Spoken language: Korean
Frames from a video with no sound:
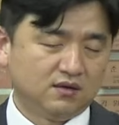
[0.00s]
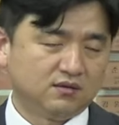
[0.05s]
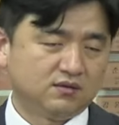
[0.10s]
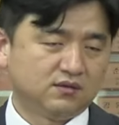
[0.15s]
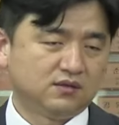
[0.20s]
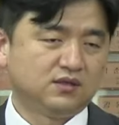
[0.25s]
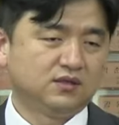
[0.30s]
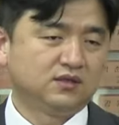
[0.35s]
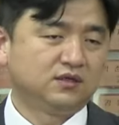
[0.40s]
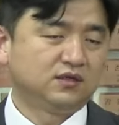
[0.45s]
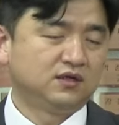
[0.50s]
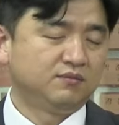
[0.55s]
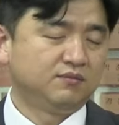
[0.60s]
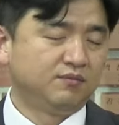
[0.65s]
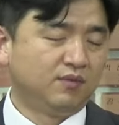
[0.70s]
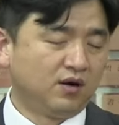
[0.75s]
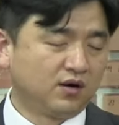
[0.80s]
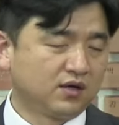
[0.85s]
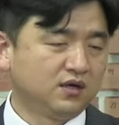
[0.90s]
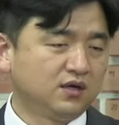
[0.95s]
이들을
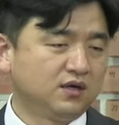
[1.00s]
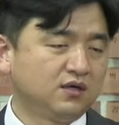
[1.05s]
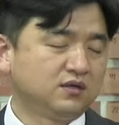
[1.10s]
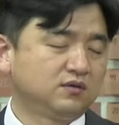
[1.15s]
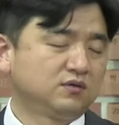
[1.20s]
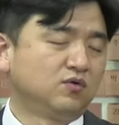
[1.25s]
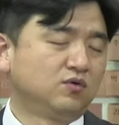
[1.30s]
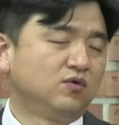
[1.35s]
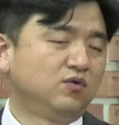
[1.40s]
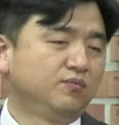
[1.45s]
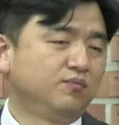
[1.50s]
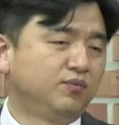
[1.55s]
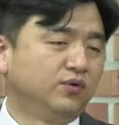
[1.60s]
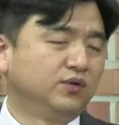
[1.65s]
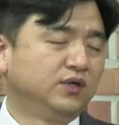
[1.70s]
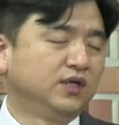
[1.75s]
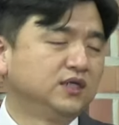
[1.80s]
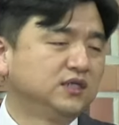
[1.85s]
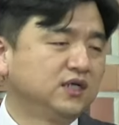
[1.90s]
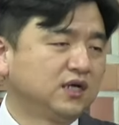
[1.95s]
먹이고
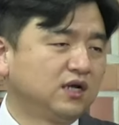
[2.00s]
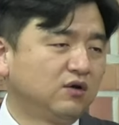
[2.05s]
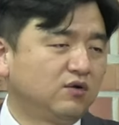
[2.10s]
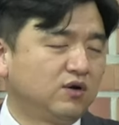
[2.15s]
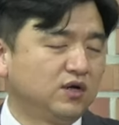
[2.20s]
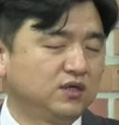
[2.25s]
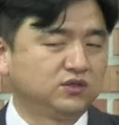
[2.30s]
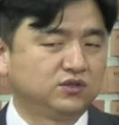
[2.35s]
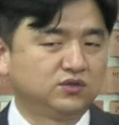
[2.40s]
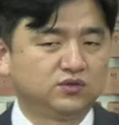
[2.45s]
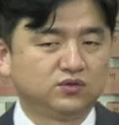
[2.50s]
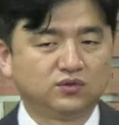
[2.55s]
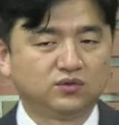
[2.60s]
보내자라고 하시죠.